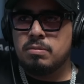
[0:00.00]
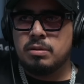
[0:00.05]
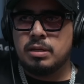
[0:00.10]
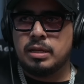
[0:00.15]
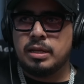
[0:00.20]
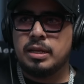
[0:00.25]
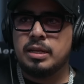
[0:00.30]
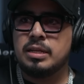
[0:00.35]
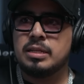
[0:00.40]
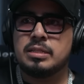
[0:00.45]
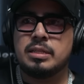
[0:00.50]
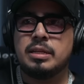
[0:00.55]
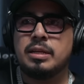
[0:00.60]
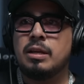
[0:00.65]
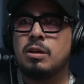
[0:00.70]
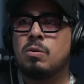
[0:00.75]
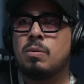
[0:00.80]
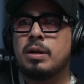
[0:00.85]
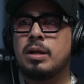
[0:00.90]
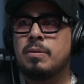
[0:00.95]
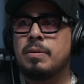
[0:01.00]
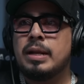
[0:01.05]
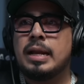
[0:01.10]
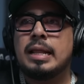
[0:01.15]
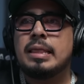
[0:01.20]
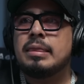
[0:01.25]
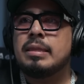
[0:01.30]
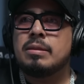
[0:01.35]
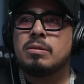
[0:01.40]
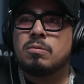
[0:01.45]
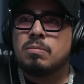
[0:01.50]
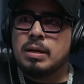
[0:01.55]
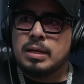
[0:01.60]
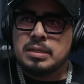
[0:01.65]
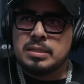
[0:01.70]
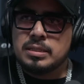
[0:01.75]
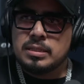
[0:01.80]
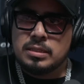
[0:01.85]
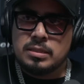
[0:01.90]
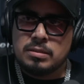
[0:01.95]
que quiere decir que lo van a ver antes
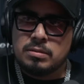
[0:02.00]
nomás.